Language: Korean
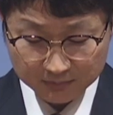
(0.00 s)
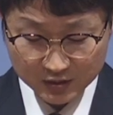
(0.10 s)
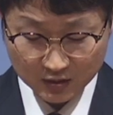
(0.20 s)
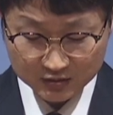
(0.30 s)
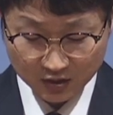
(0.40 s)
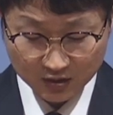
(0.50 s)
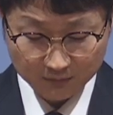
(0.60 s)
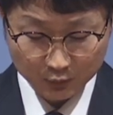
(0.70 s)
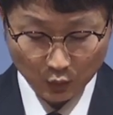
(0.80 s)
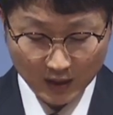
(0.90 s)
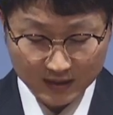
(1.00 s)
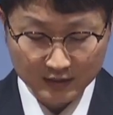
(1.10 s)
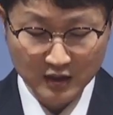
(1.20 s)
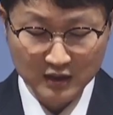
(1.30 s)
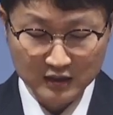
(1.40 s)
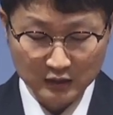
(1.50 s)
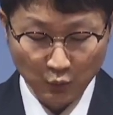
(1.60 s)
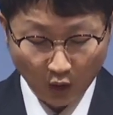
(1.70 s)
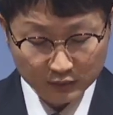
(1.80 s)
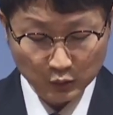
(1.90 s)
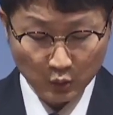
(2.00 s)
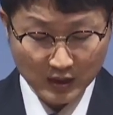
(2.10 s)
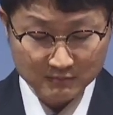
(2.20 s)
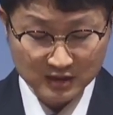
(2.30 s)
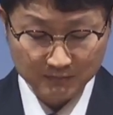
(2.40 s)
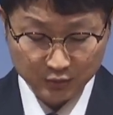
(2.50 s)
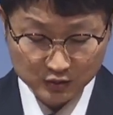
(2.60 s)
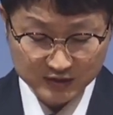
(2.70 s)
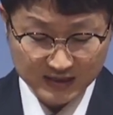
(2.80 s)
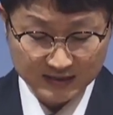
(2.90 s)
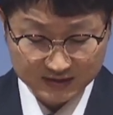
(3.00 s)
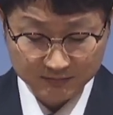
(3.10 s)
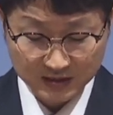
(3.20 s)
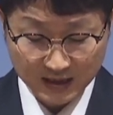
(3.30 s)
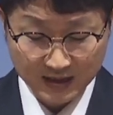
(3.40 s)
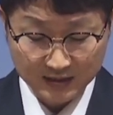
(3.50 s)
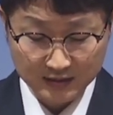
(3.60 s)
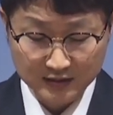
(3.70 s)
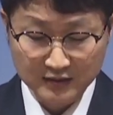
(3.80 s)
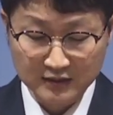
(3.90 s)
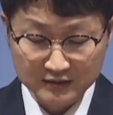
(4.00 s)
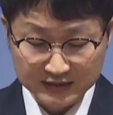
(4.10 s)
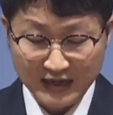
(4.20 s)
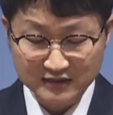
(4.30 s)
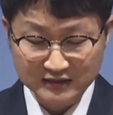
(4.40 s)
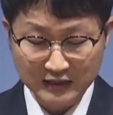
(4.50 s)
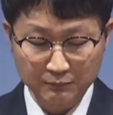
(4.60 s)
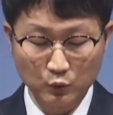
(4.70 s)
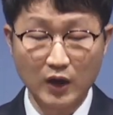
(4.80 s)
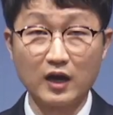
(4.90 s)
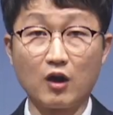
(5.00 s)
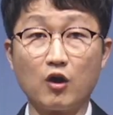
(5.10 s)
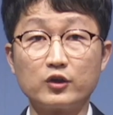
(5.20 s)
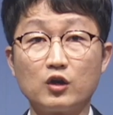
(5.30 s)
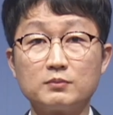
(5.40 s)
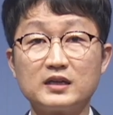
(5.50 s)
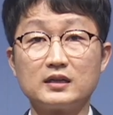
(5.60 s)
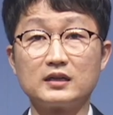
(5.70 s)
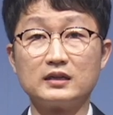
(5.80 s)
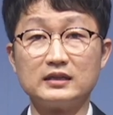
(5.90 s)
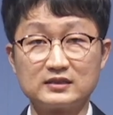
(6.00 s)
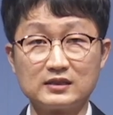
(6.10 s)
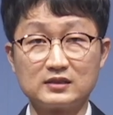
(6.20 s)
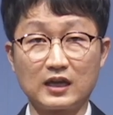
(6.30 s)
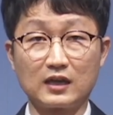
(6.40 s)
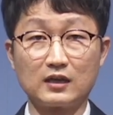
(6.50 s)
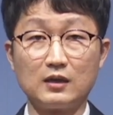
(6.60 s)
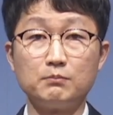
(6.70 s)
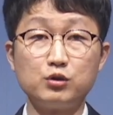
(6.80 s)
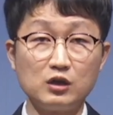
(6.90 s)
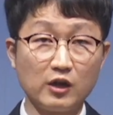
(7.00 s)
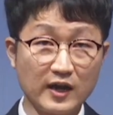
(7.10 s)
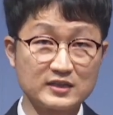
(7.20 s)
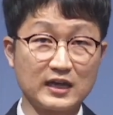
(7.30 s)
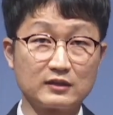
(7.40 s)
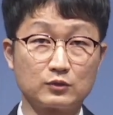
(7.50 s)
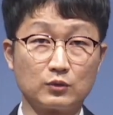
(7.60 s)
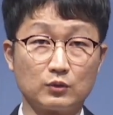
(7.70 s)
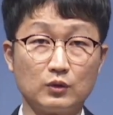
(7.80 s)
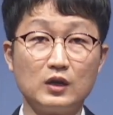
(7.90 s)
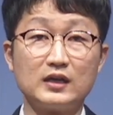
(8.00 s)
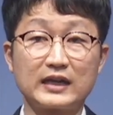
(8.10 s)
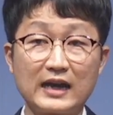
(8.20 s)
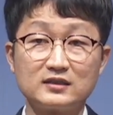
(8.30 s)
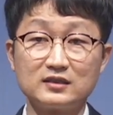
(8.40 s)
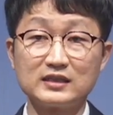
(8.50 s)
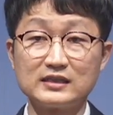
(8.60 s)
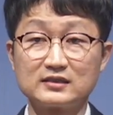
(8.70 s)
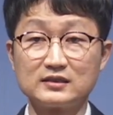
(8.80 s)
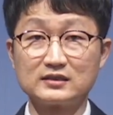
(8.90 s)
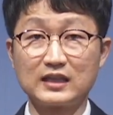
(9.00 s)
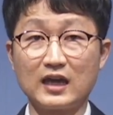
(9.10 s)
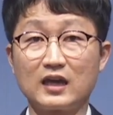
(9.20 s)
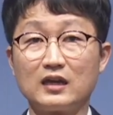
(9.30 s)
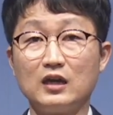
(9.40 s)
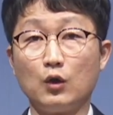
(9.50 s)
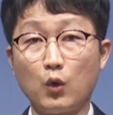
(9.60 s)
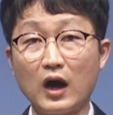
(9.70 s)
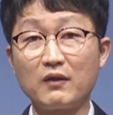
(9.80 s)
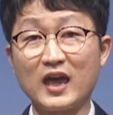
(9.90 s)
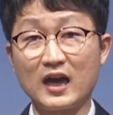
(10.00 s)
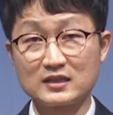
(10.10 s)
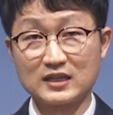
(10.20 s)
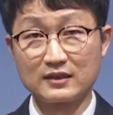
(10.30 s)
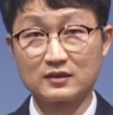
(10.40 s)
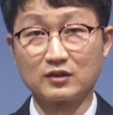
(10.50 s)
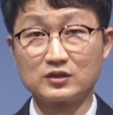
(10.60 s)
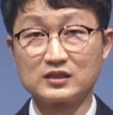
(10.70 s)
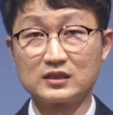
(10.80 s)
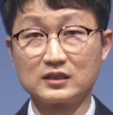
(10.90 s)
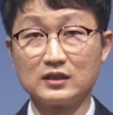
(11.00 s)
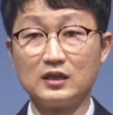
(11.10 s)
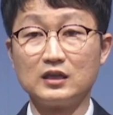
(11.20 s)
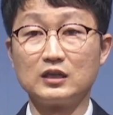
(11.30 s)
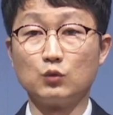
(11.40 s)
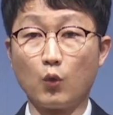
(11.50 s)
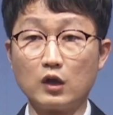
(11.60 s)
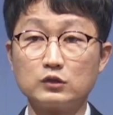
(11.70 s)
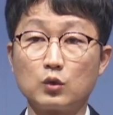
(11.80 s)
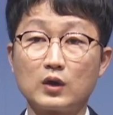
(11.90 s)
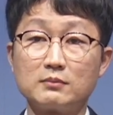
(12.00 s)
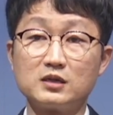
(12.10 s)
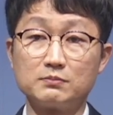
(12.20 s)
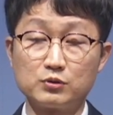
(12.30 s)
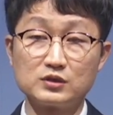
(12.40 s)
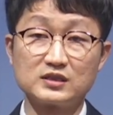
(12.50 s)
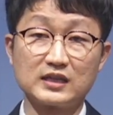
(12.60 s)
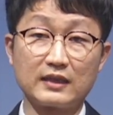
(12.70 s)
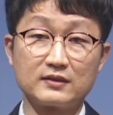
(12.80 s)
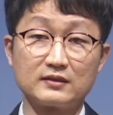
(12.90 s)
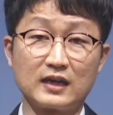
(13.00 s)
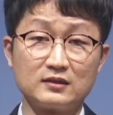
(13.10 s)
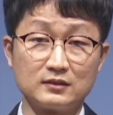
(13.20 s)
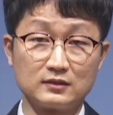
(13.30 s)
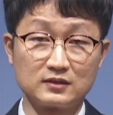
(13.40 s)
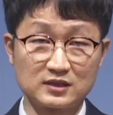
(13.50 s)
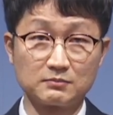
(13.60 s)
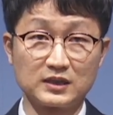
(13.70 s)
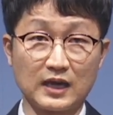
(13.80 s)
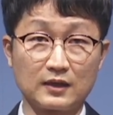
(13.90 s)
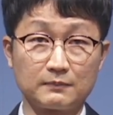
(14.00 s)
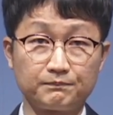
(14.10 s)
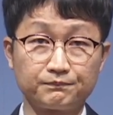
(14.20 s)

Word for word: 삼 절처럼 또한 이 원통함을 풀지 않습니다. 다른 사람과 어려움이 있을 때 풀려 하지 않고 갈등이 있을 때 화해하지 않는 것이 이 원통함을 풀지 않는다는 뜻입니다.